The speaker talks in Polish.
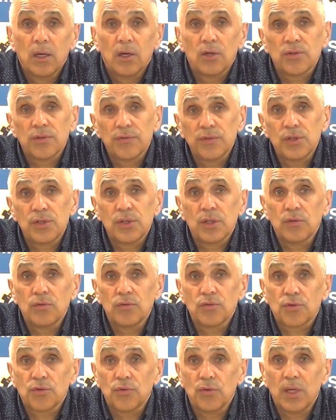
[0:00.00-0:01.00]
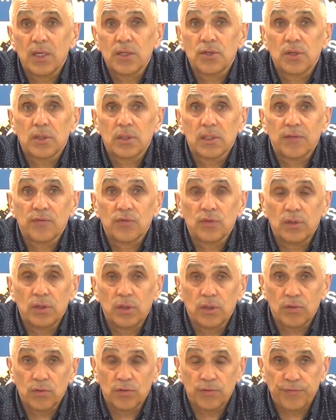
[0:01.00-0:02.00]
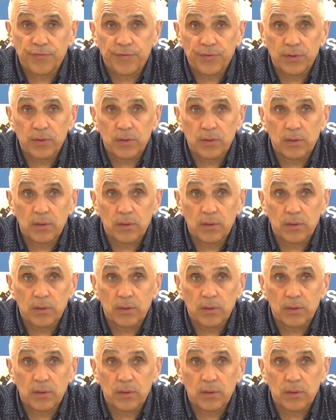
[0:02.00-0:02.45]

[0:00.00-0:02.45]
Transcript: Oczywiście uczula się zawodników,